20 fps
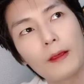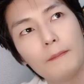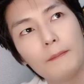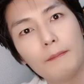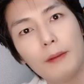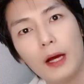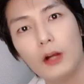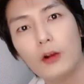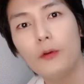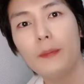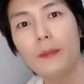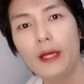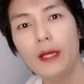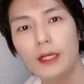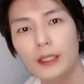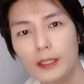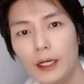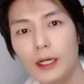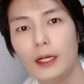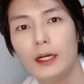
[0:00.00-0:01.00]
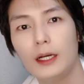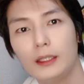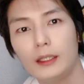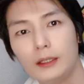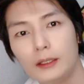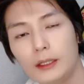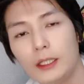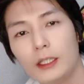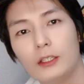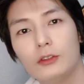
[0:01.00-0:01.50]
バロメーターっ
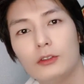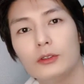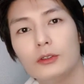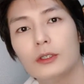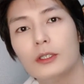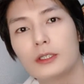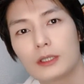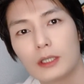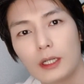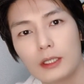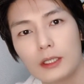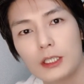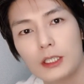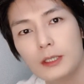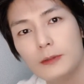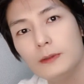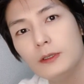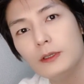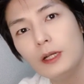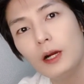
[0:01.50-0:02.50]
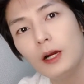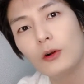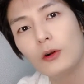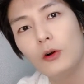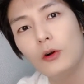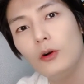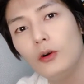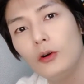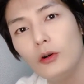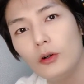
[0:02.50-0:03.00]
ていうんですか、自分が
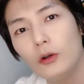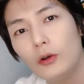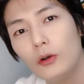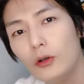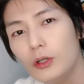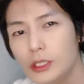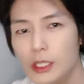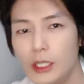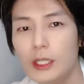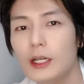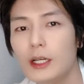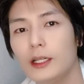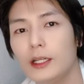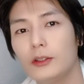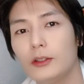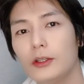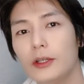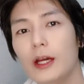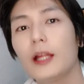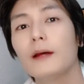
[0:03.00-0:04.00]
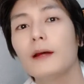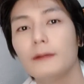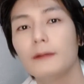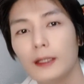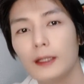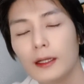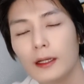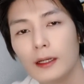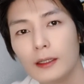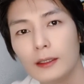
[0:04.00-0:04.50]
こうじゃないと嫌だみ
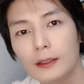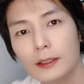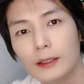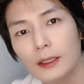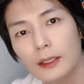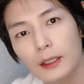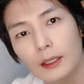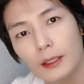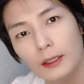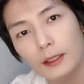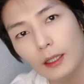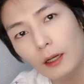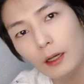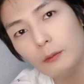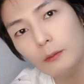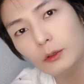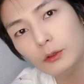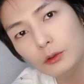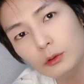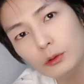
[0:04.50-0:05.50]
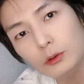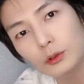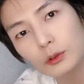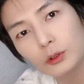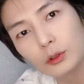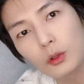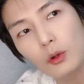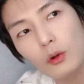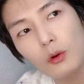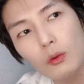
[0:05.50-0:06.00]
たいな、多分
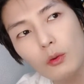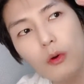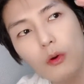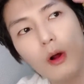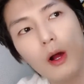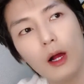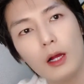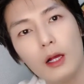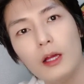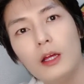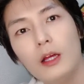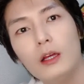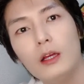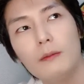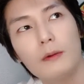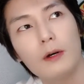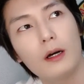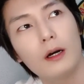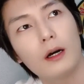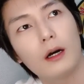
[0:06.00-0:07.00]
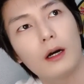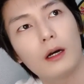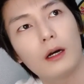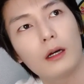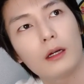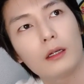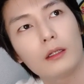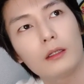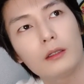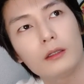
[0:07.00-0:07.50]
そこを上げれば
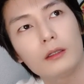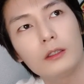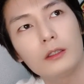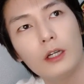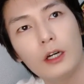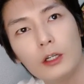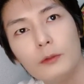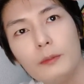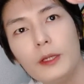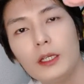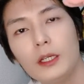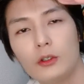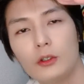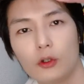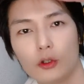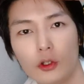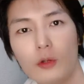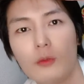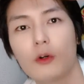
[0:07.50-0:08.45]
やるべきこと